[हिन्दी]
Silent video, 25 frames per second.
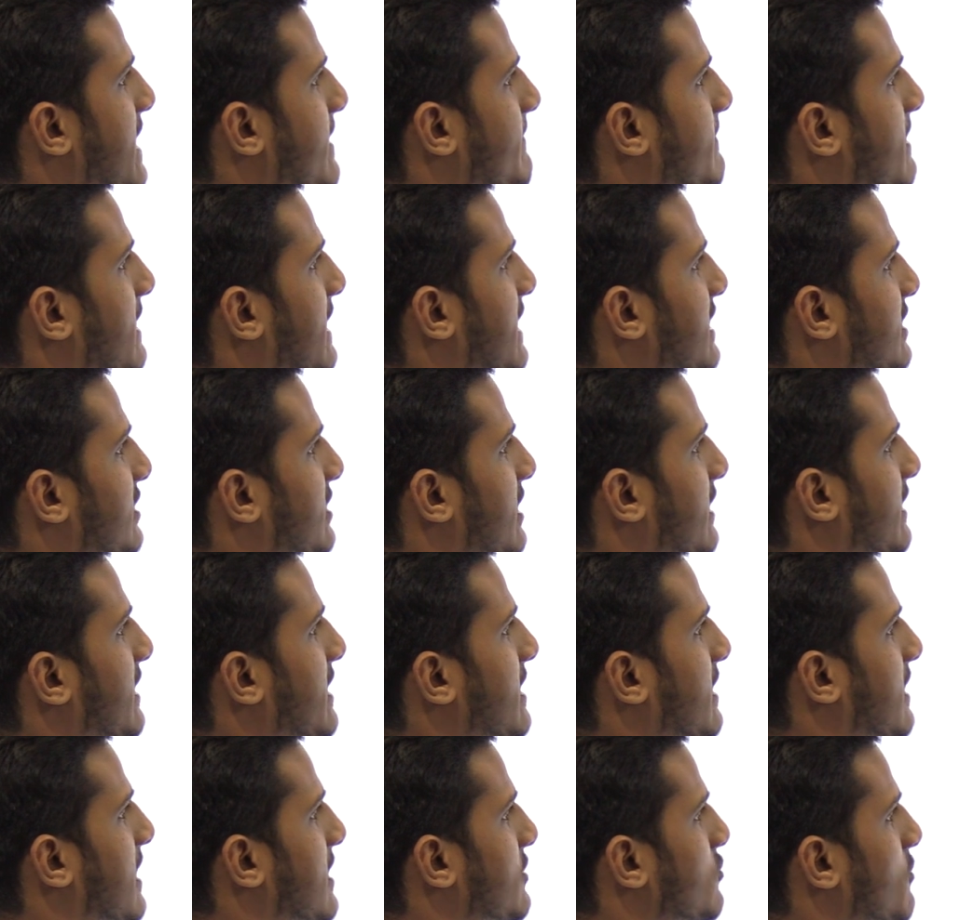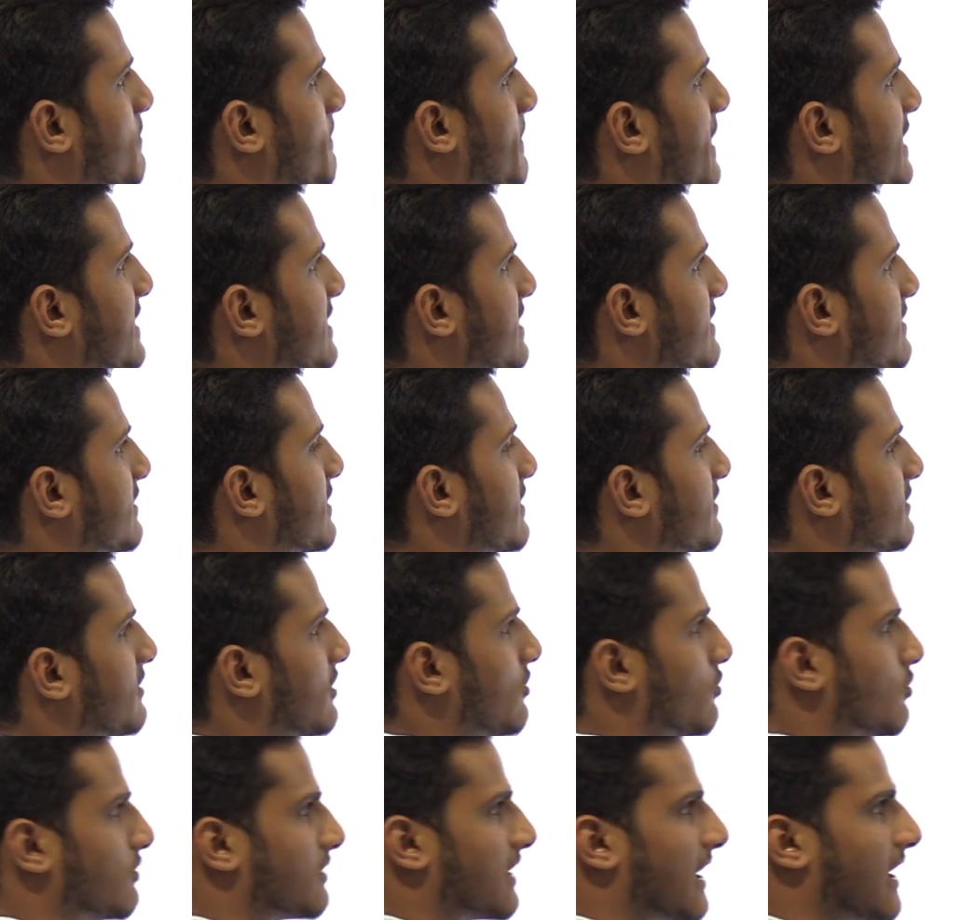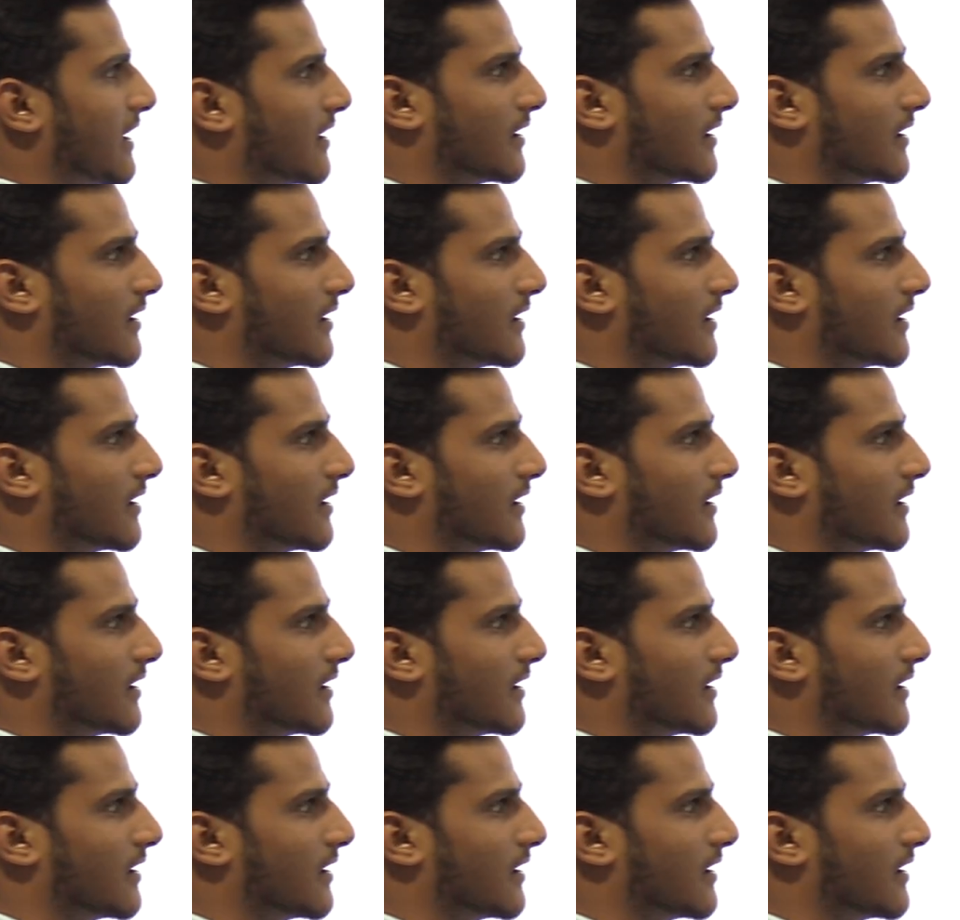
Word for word: हमारे शरीर का जो पाचन तंत्र होता